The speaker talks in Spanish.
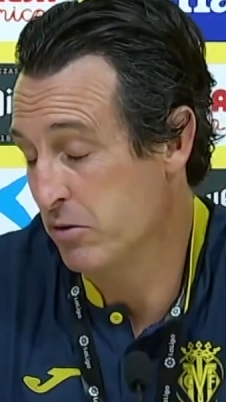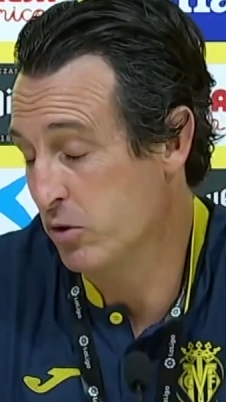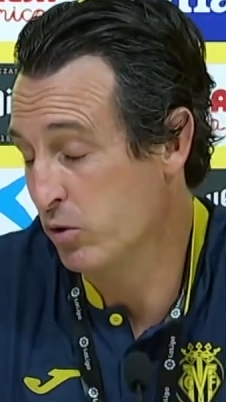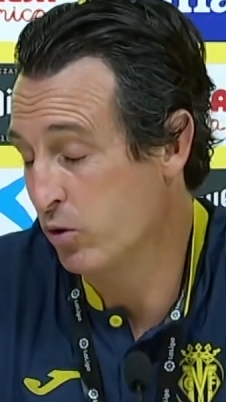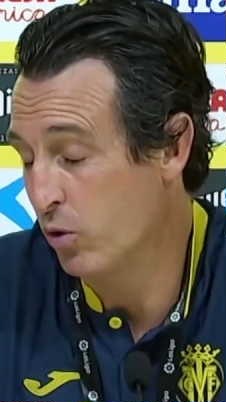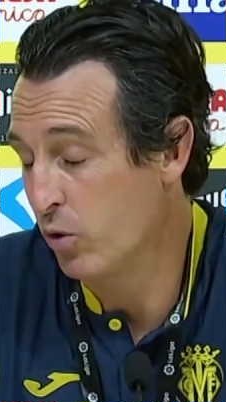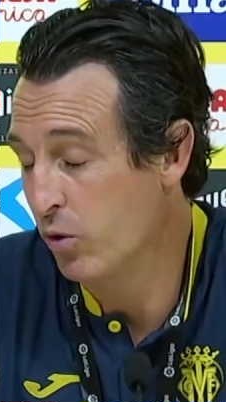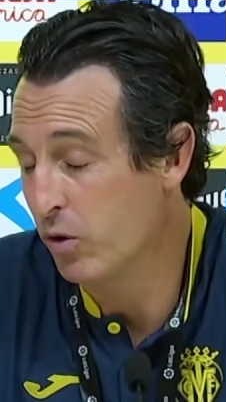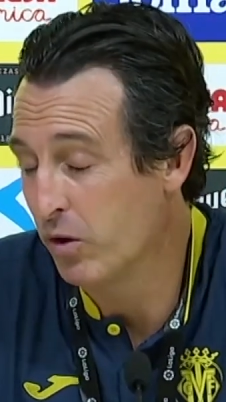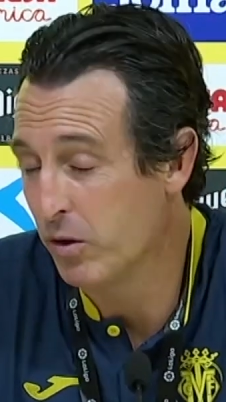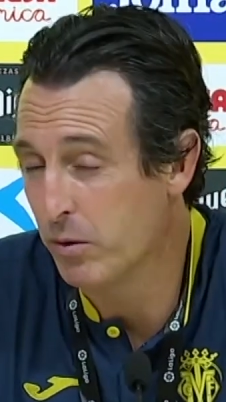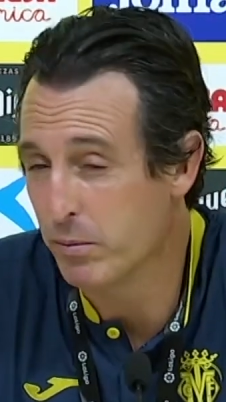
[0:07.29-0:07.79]
sobre
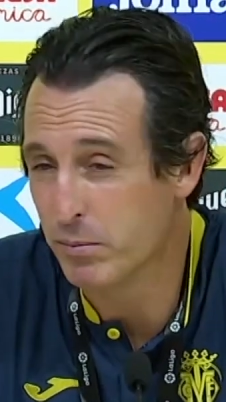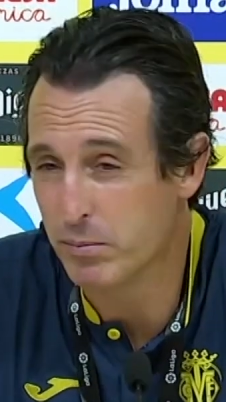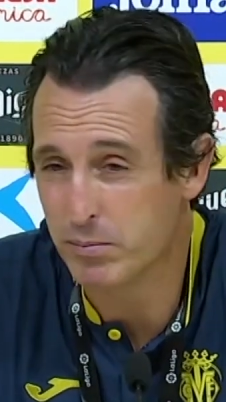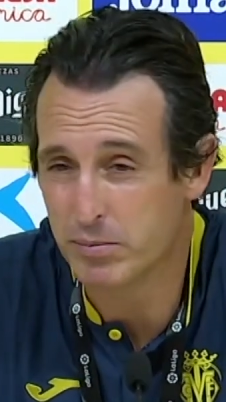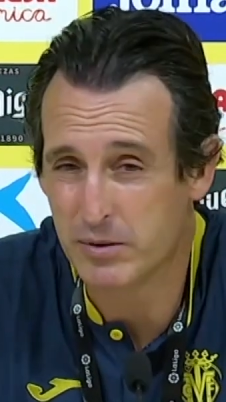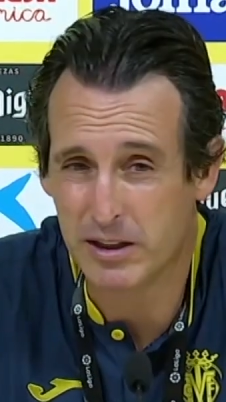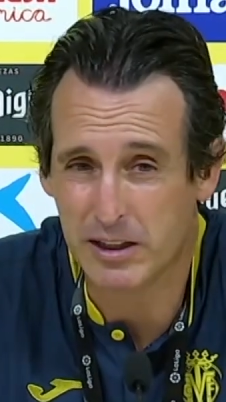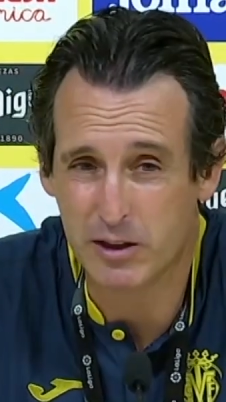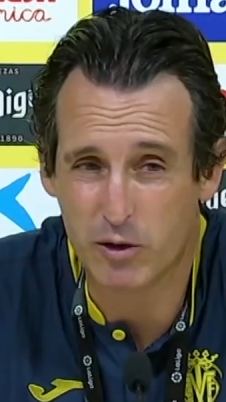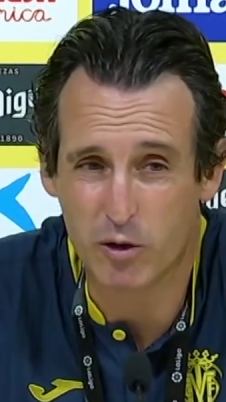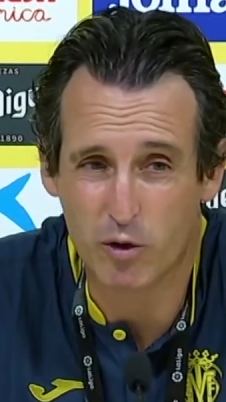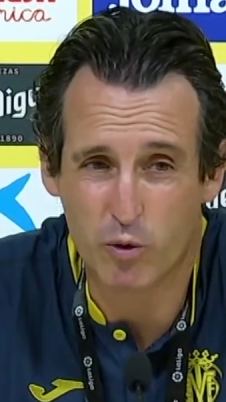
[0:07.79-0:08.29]
todo
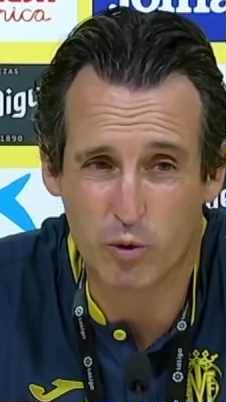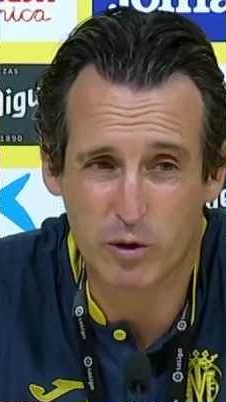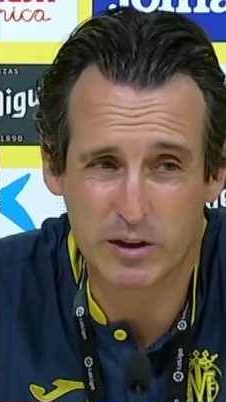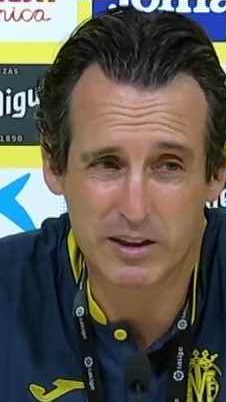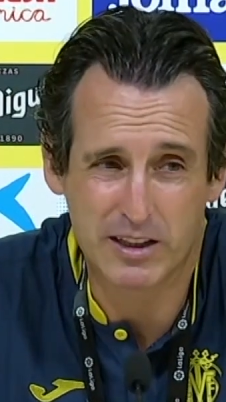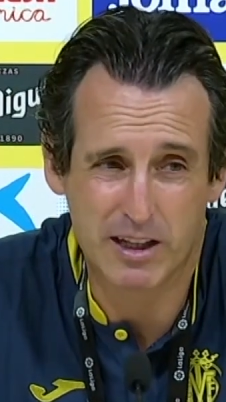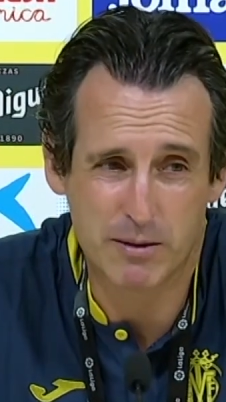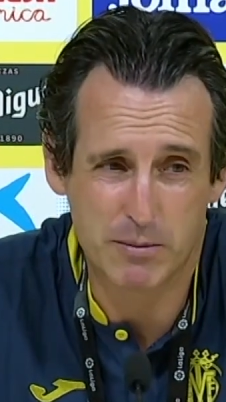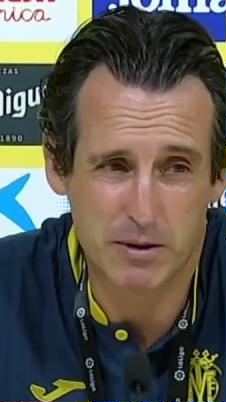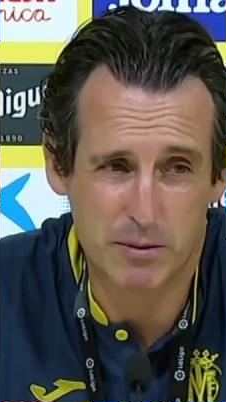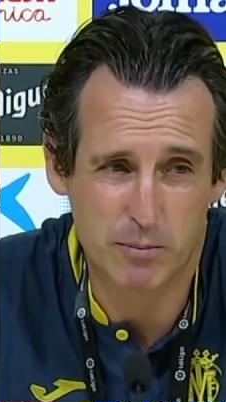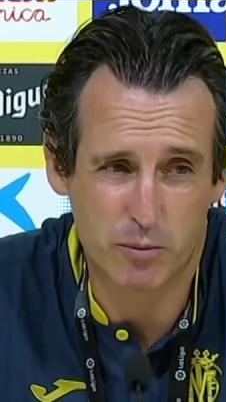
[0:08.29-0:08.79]
teniendo en
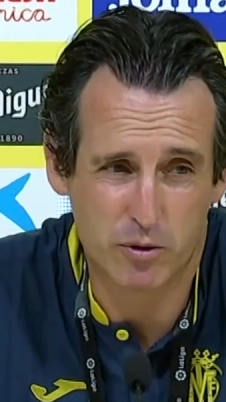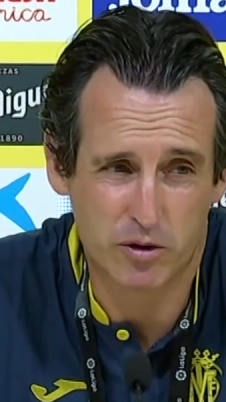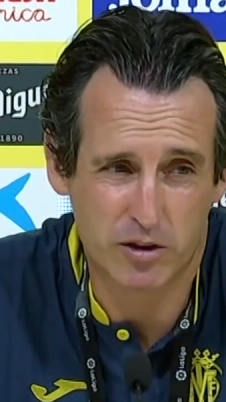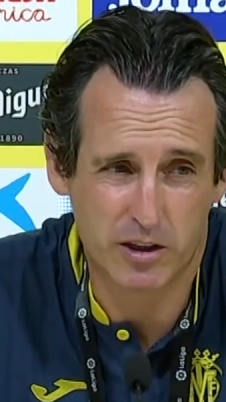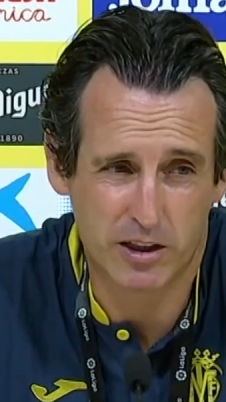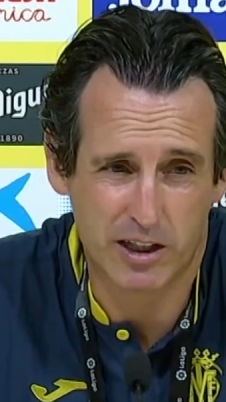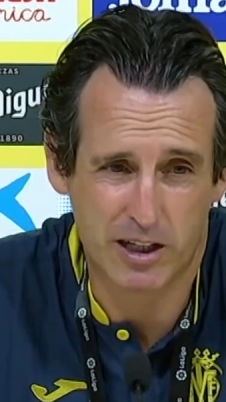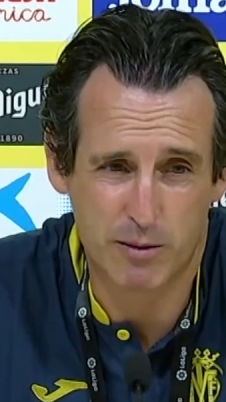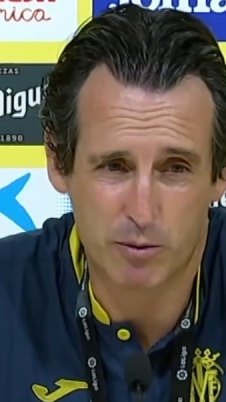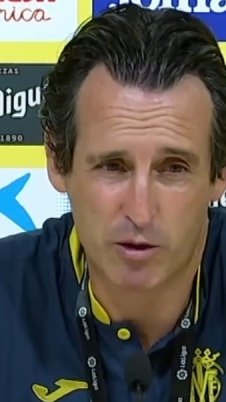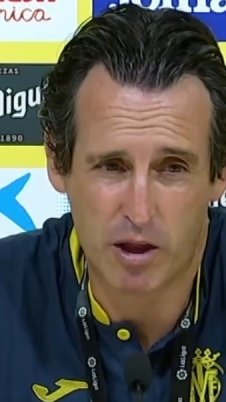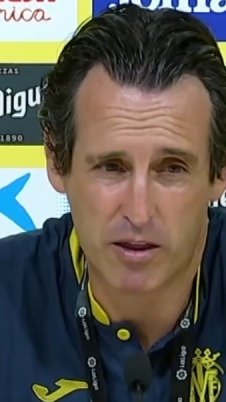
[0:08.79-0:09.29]
cuenta también pues
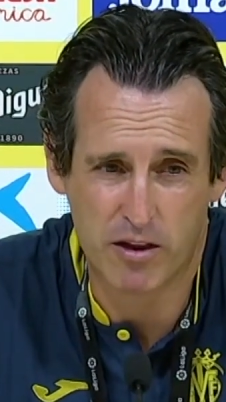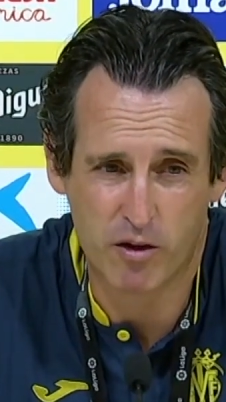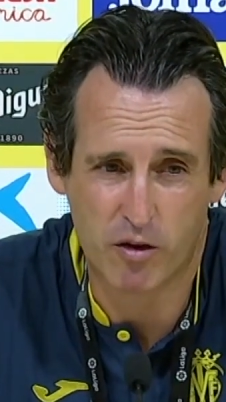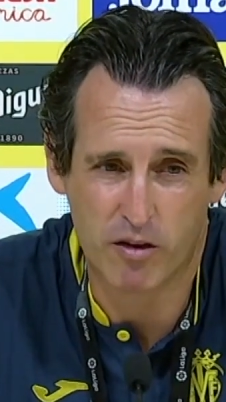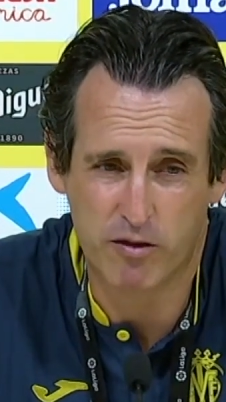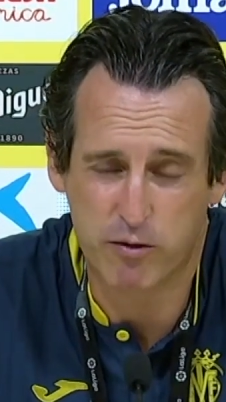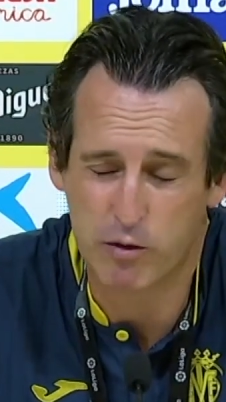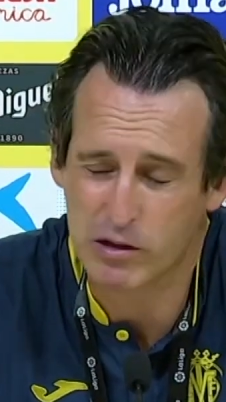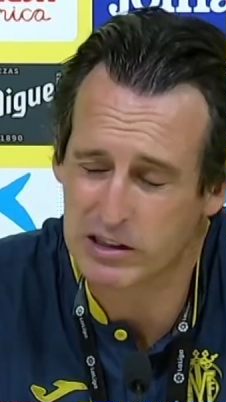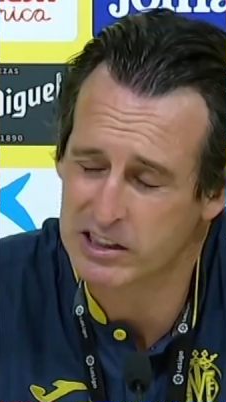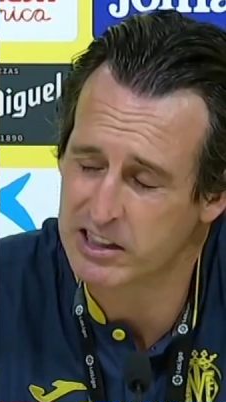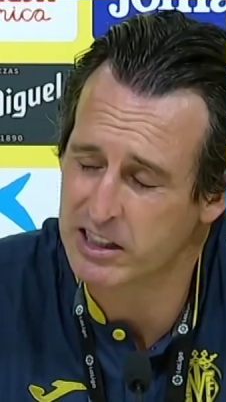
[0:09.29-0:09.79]
que queremos
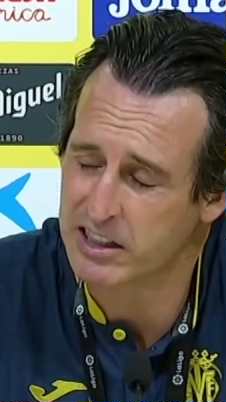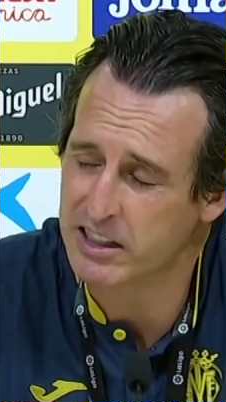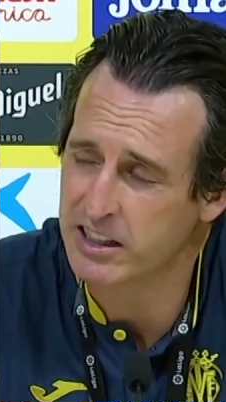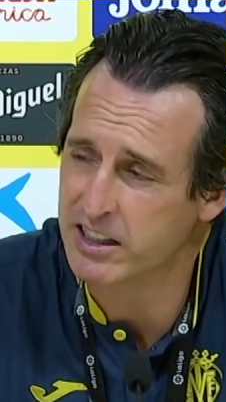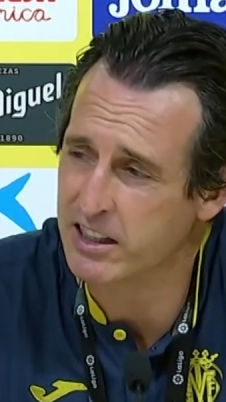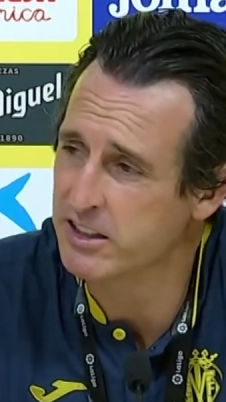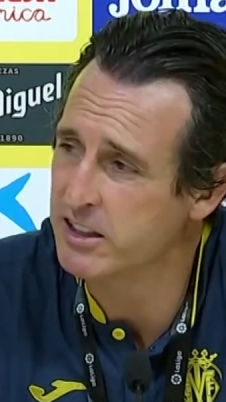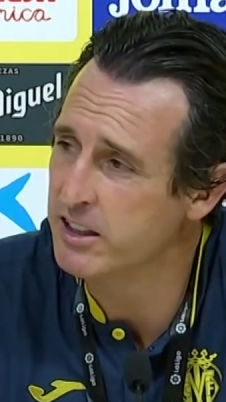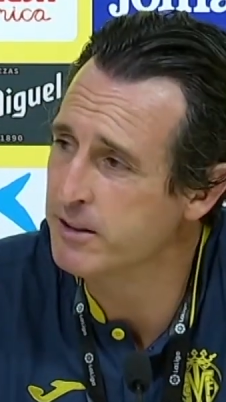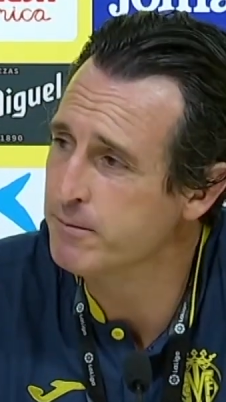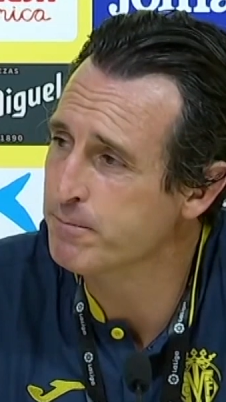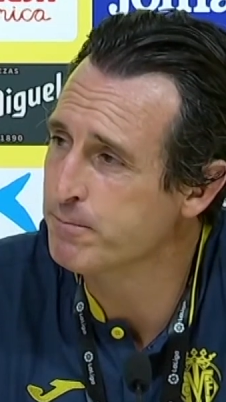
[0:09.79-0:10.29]
hacernos fuertes aquí en
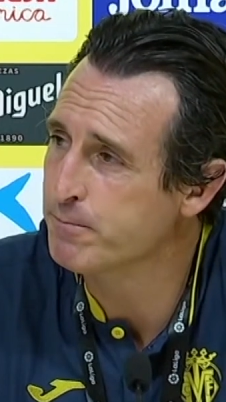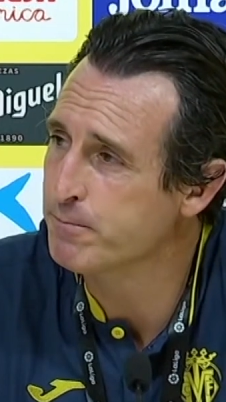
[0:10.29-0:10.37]
casa.